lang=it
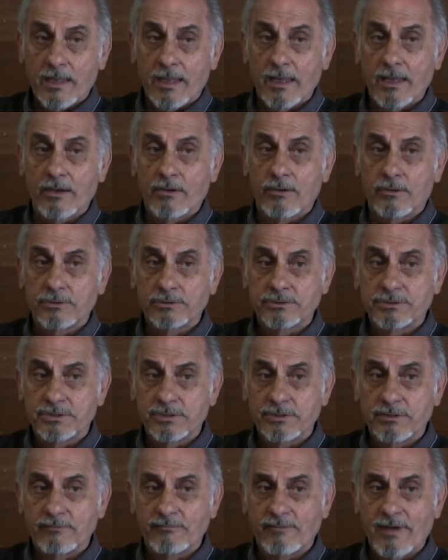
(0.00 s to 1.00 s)
che
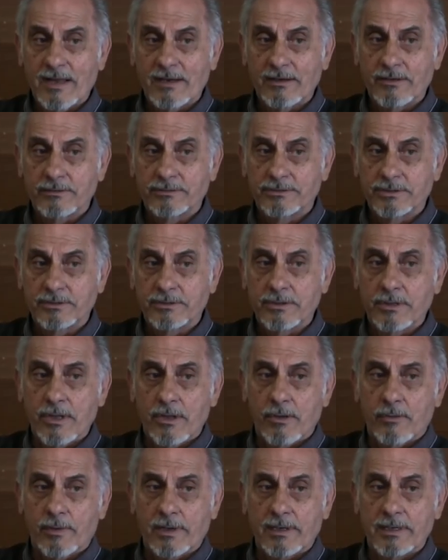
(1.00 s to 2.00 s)
oggi vanno,
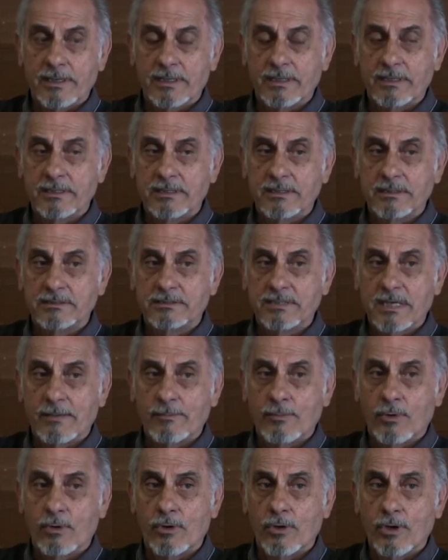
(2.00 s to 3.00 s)
quelle eh,
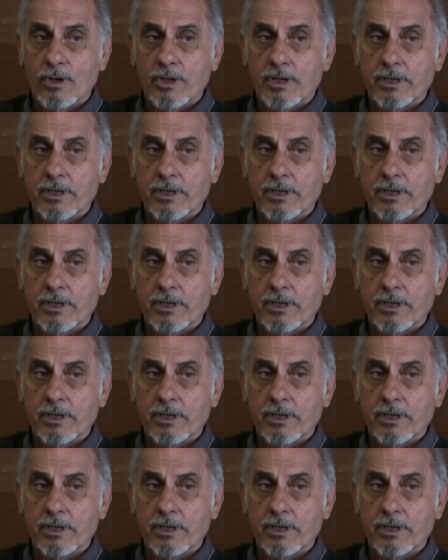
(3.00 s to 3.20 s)
diciamo,